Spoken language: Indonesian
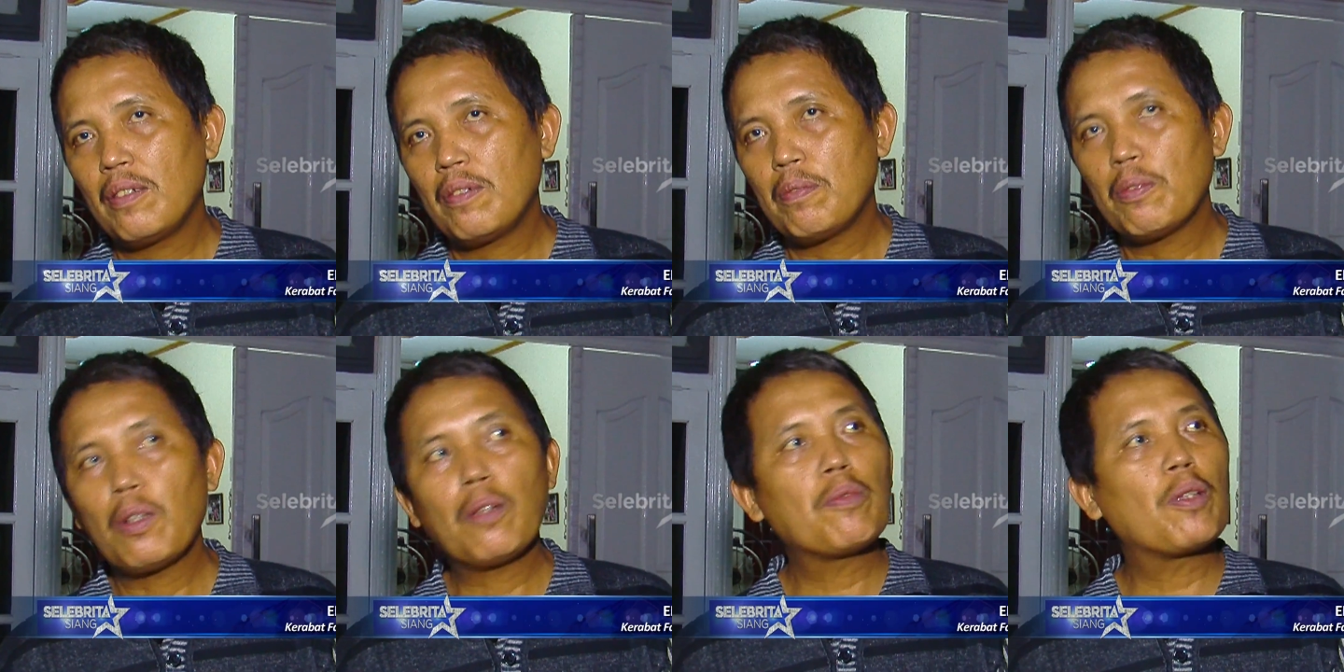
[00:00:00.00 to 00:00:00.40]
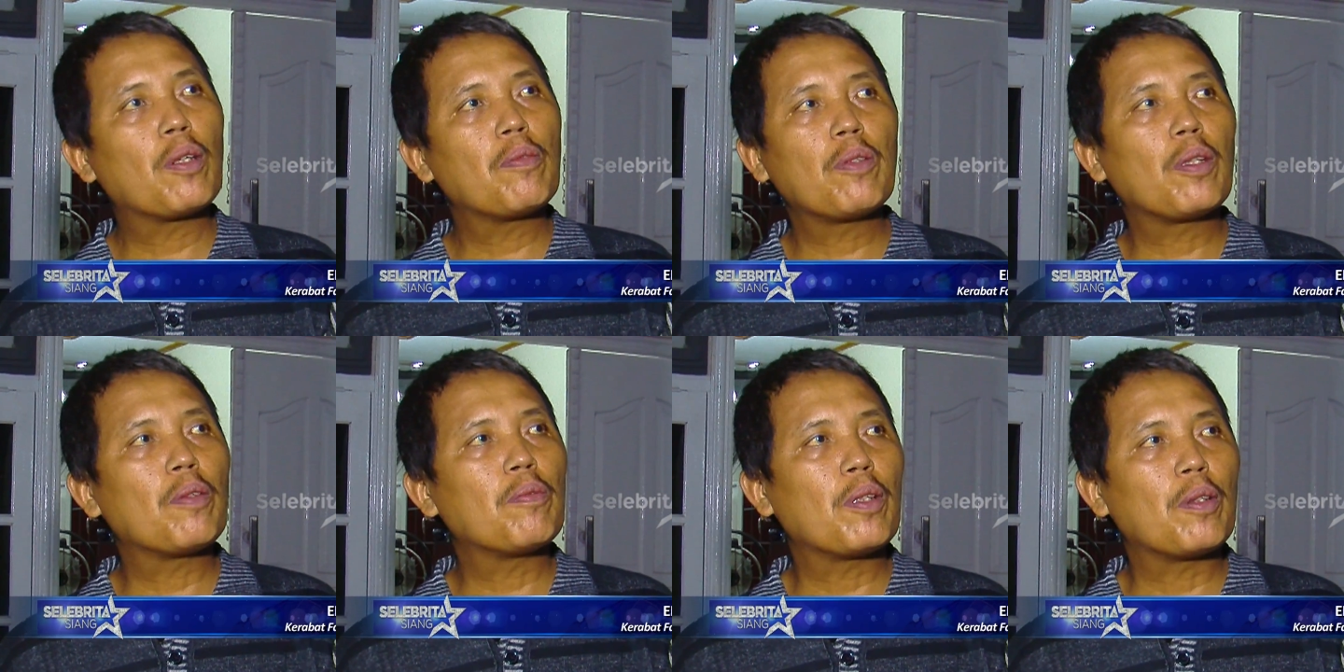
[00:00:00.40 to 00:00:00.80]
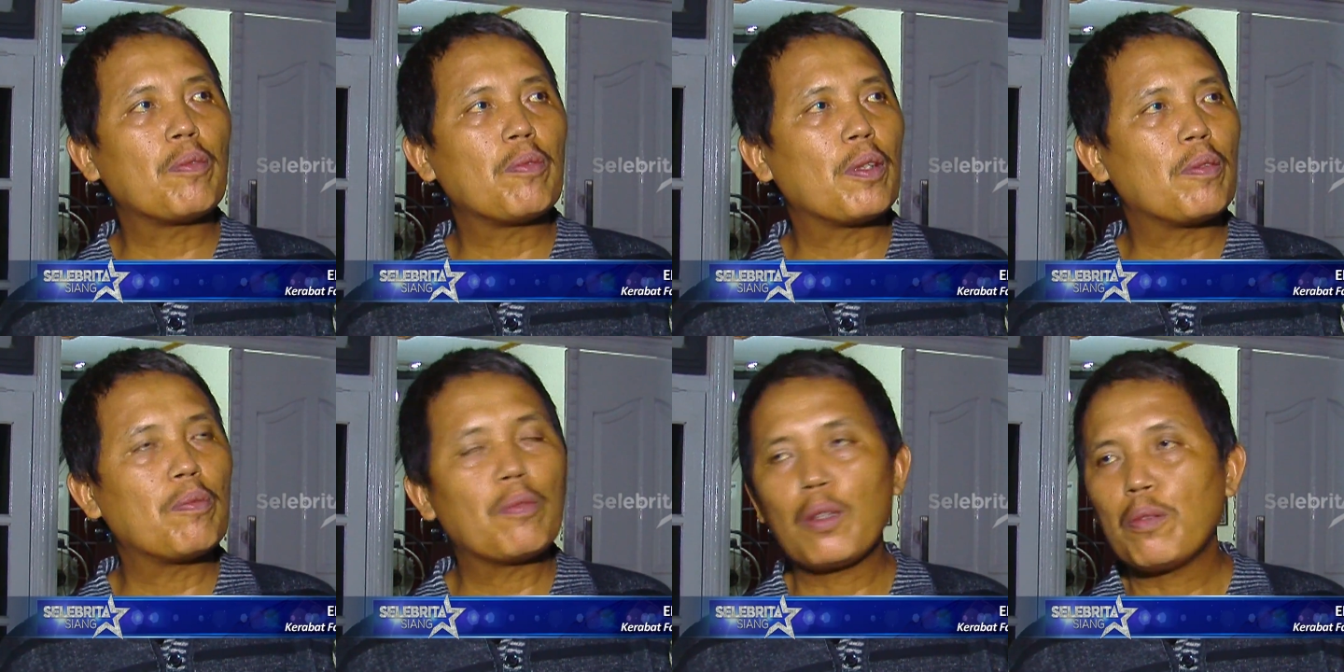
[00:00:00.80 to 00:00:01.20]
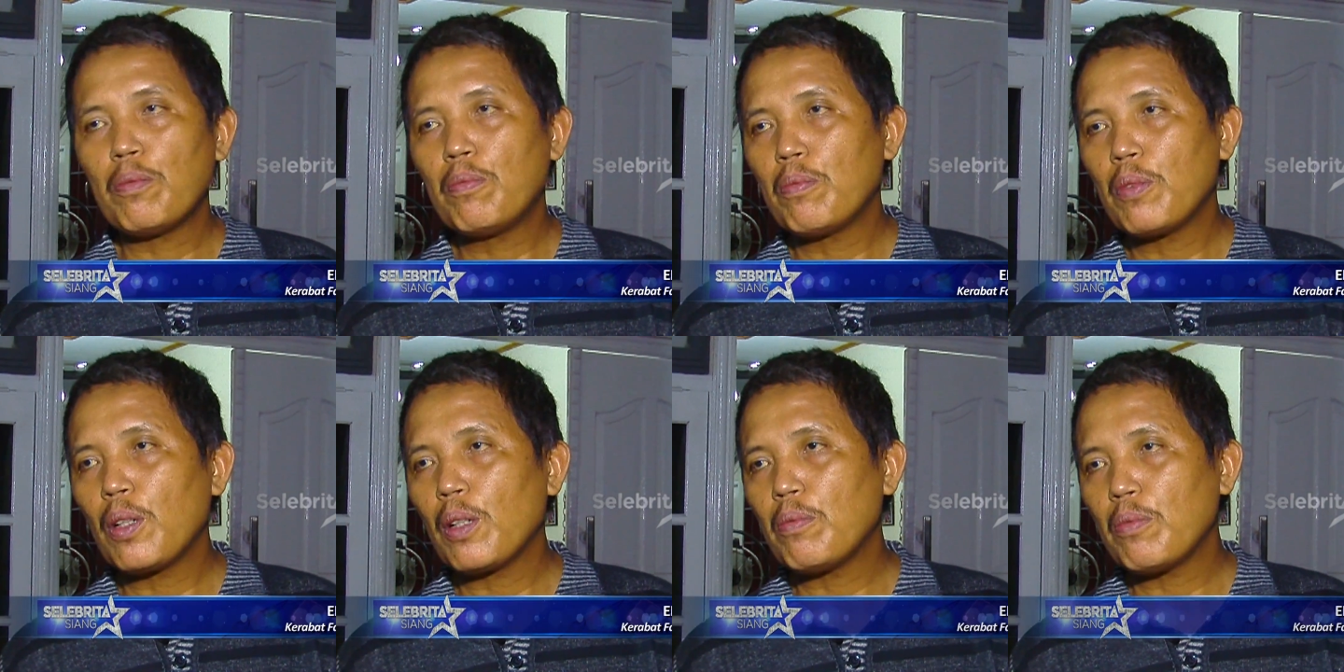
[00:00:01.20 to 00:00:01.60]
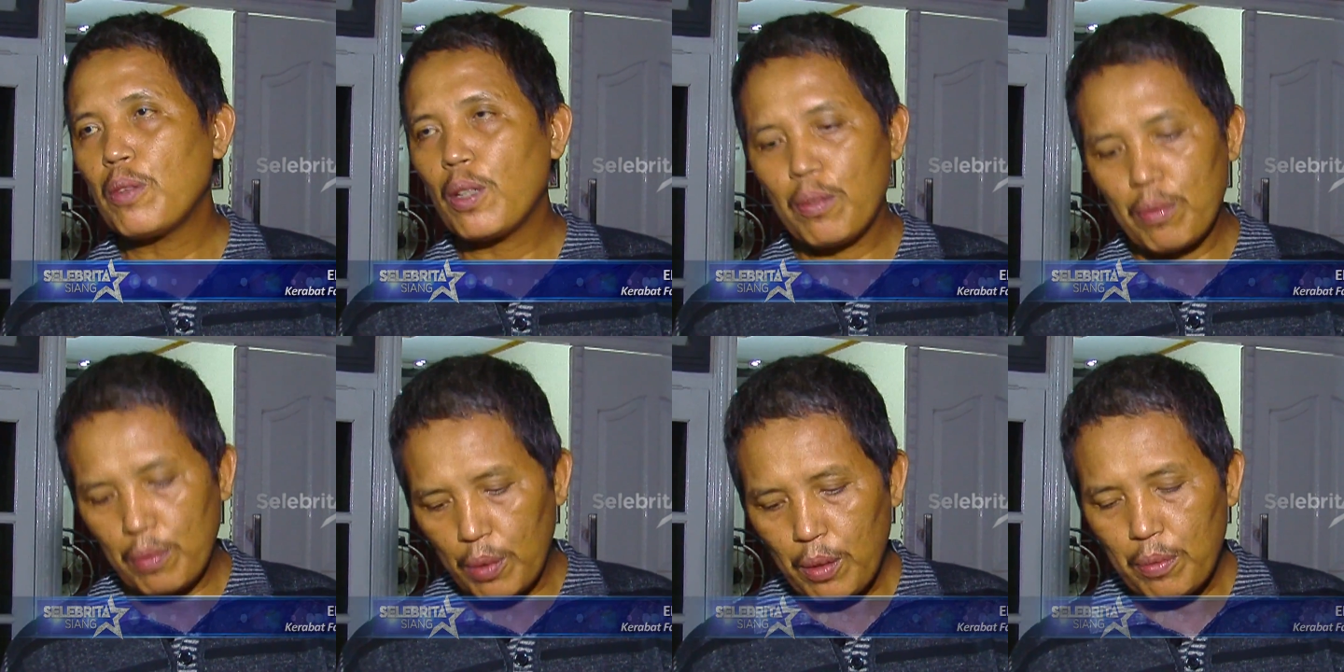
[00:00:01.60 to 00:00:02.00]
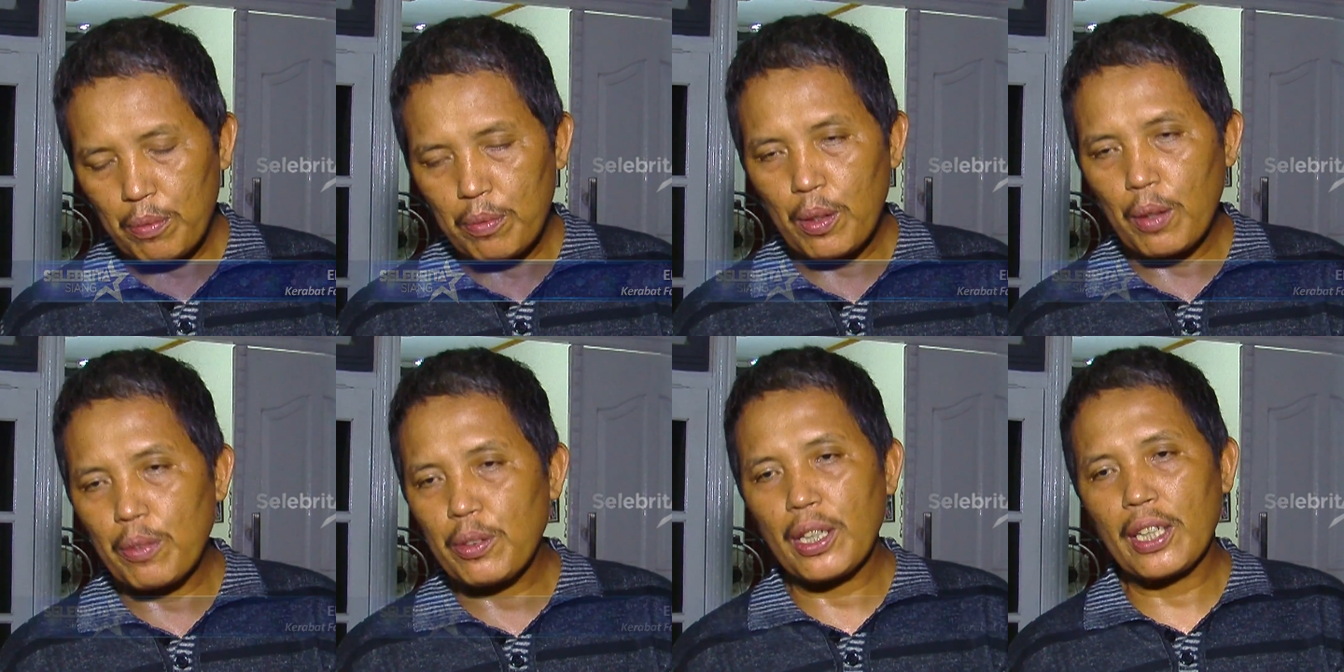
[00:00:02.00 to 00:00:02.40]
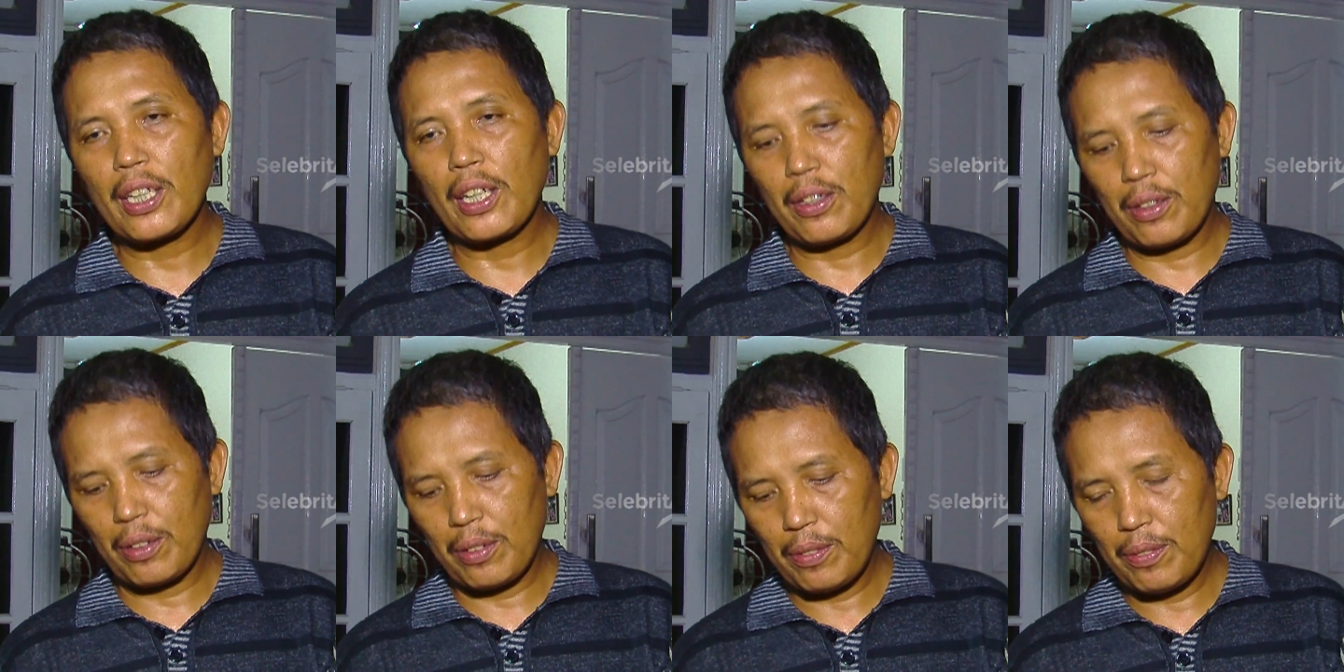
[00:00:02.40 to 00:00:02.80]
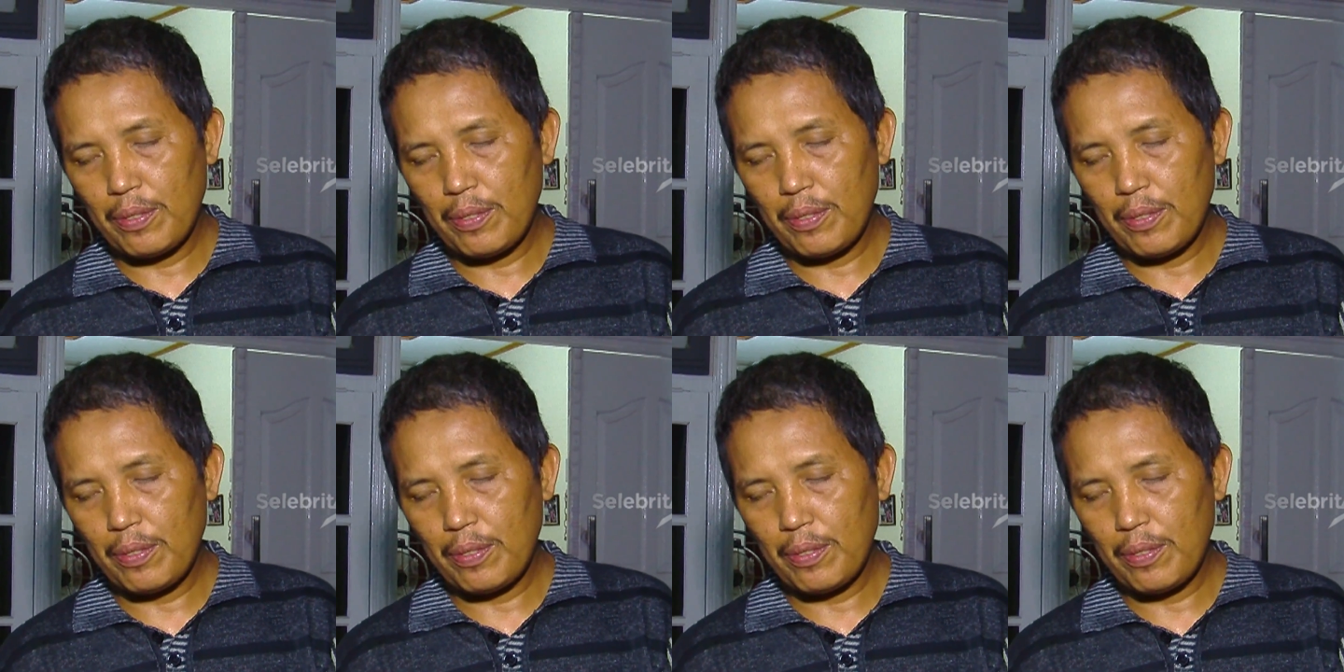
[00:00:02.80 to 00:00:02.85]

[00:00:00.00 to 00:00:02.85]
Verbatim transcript: belum belum belum belum belum belum belum belum belum belum cerita itu